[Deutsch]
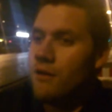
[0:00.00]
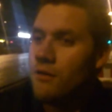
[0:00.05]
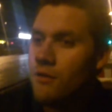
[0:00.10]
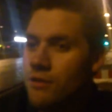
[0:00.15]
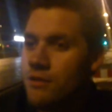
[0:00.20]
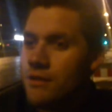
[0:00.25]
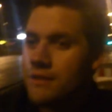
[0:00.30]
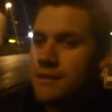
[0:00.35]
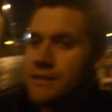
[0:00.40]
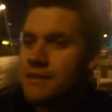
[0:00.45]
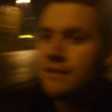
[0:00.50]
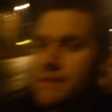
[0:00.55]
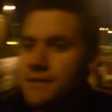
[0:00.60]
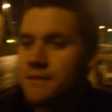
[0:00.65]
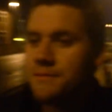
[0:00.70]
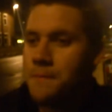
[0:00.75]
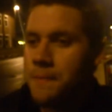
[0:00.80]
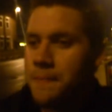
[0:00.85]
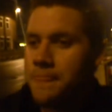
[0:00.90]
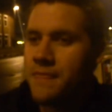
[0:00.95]
Und
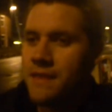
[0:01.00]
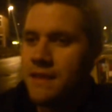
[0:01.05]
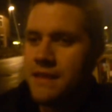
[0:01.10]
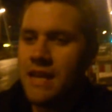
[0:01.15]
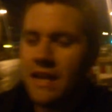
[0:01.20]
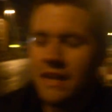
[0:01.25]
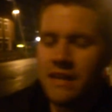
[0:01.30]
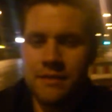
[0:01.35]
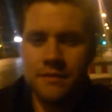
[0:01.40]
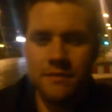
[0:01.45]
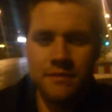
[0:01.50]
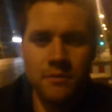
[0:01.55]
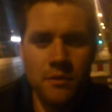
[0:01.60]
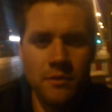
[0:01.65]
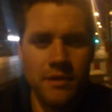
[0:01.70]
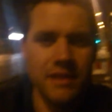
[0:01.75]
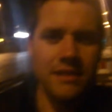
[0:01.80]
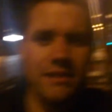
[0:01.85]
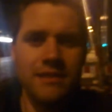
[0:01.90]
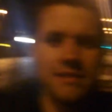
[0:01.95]
ähm, ja, ich, im
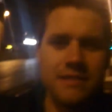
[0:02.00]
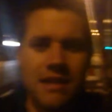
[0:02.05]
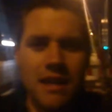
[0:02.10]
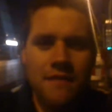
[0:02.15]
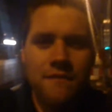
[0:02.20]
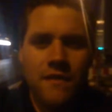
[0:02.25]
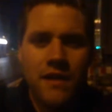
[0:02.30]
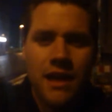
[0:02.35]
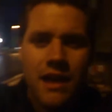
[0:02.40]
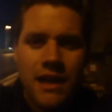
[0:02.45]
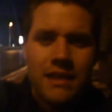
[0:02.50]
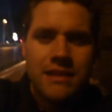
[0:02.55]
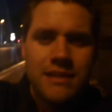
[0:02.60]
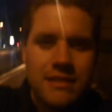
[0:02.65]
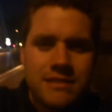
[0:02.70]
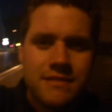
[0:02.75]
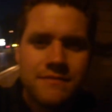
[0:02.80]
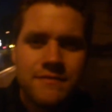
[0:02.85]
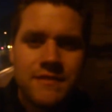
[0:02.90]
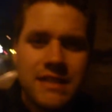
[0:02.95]
Moment ist einfach
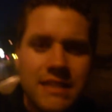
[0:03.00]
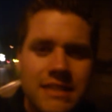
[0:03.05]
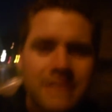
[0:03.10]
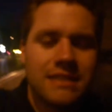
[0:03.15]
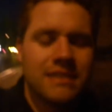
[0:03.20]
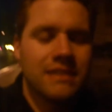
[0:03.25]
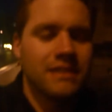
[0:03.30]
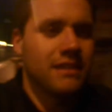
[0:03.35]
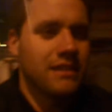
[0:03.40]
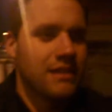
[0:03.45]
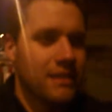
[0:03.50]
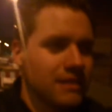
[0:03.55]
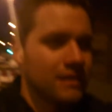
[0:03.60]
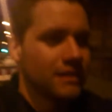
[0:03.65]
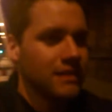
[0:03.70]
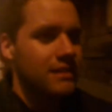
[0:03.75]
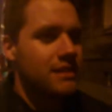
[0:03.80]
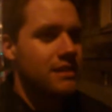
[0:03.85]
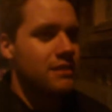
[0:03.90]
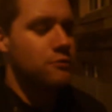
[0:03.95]
alles wirklich
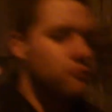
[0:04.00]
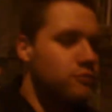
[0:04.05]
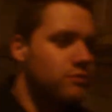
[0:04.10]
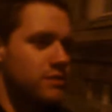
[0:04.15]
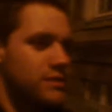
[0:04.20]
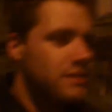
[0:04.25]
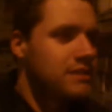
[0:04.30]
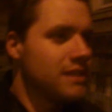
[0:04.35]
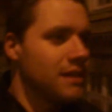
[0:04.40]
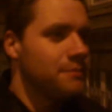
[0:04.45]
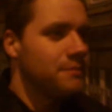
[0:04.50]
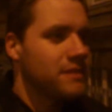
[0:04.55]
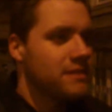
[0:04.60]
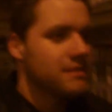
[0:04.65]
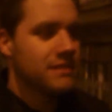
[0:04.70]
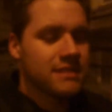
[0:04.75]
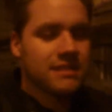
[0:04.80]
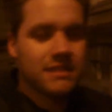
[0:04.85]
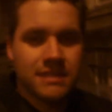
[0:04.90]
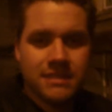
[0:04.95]
richtig gut. Ich habe
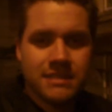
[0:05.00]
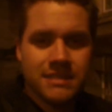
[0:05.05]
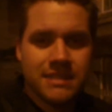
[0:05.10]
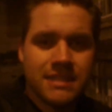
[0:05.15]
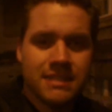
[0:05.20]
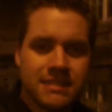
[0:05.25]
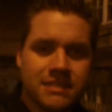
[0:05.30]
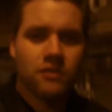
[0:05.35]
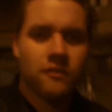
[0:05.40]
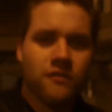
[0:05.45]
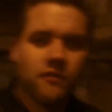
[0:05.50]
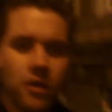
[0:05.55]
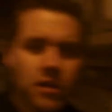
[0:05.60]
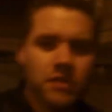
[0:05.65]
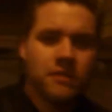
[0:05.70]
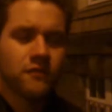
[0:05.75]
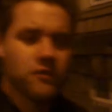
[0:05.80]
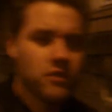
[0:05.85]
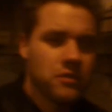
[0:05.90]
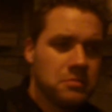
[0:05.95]
das, ich erzähle das auch
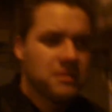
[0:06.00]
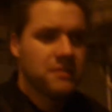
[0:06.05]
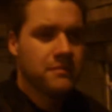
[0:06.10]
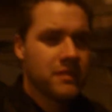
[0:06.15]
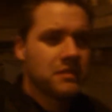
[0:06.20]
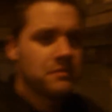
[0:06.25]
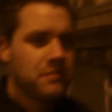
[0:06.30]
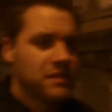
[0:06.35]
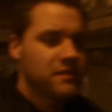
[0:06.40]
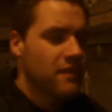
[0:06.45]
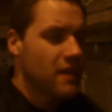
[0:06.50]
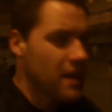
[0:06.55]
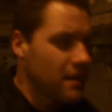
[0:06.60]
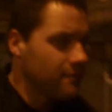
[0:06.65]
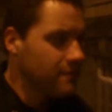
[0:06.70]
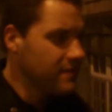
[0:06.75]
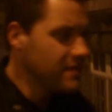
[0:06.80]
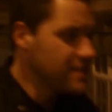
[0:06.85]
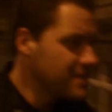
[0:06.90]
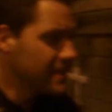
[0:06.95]
Freunden von mir, wenn die mich
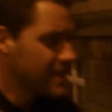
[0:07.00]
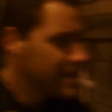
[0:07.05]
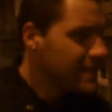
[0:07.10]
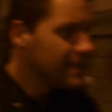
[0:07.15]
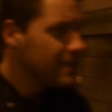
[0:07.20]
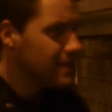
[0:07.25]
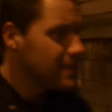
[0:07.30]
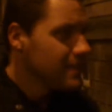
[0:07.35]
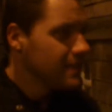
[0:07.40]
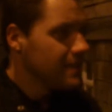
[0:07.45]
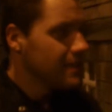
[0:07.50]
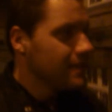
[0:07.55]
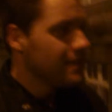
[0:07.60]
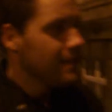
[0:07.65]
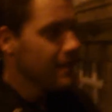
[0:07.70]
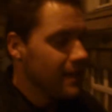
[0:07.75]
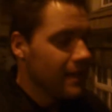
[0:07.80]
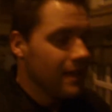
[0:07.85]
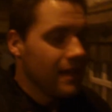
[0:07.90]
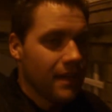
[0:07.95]
fragen, wie es mir geht.
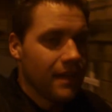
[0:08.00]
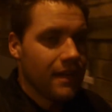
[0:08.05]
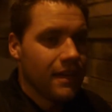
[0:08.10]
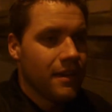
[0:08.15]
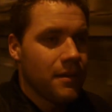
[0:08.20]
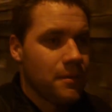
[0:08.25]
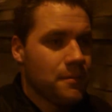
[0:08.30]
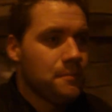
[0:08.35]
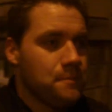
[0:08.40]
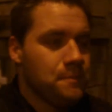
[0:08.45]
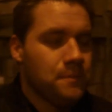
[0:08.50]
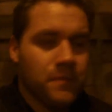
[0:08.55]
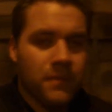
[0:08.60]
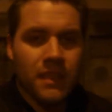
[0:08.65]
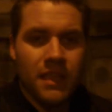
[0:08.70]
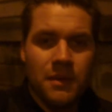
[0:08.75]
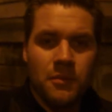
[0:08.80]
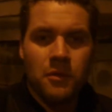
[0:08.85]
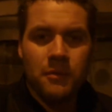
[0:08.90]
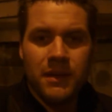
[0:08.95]

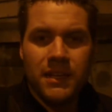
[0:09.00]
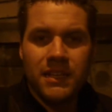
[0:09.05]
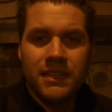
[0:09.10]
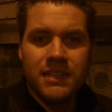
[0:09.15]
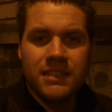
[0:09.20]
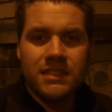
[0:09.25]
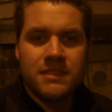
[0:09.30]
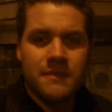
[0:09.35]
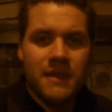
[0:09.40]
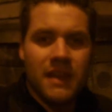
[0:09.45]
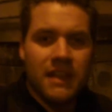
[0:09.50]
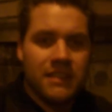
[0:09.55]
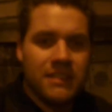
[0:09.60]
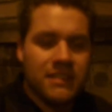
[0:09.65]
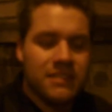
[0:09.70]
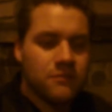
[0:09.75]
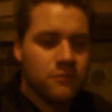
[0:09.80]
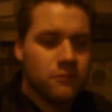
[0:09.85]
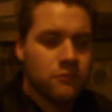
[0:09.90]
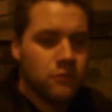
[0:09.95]
Ähm, Im Moment geht es mir
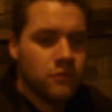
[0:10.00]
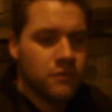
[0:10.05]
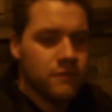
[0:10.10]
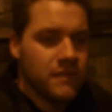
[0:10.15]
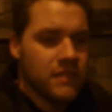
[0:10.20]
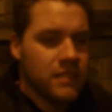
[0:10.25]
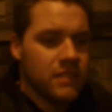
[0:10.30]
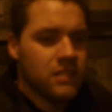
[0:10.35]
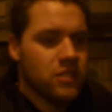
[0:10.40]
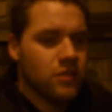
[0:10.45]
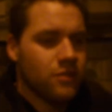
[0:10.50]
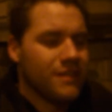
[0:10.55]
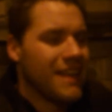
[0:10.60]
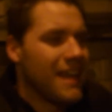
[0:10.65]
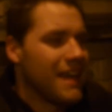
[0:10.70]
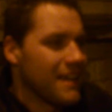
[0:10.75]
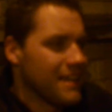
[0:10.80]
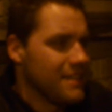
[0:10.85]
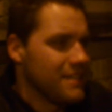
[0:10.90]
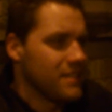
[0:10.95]
eigentlich so gut wie schon
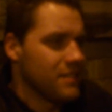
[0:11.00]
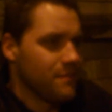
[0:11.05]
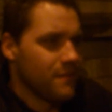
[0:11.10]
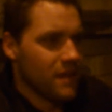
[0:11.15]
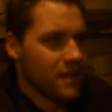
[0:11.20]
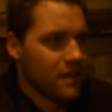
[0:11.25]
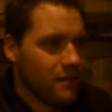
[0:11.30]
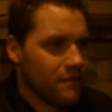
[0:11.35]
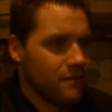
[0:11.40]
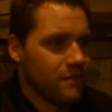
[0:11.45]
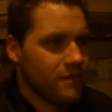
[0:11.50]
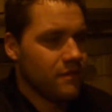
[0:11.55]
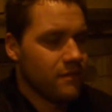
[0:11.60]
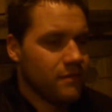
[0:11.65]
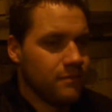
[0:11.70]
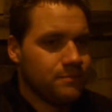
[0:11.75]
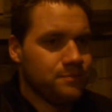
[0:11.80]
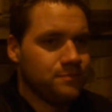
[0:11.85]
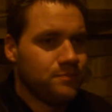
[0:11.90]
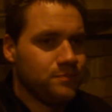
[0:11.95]
lange nicht mehr. Wie,